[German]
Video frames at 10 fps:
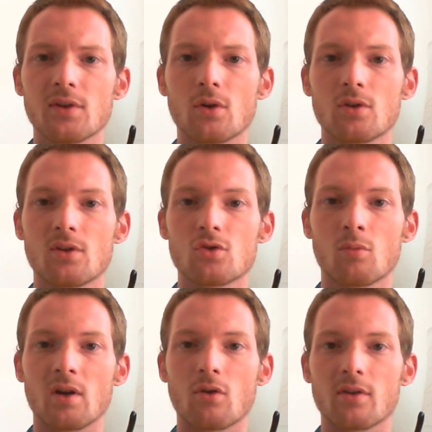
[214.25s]
Die können sich
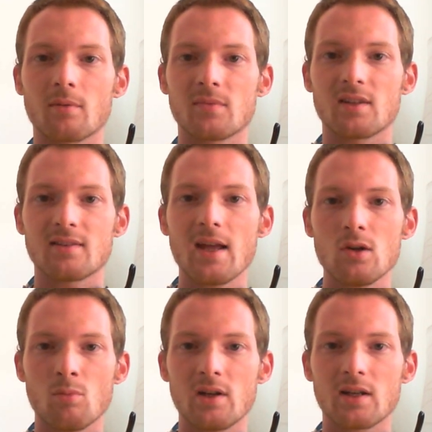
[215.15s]
schon mal neues
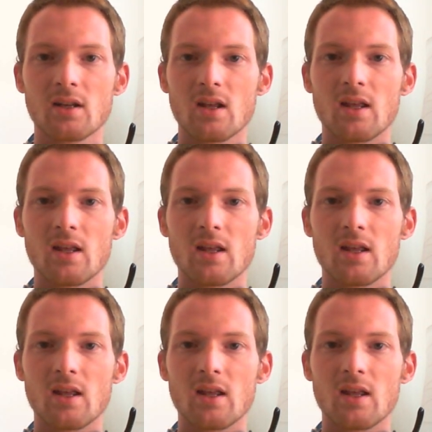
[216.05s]
Design überlegen.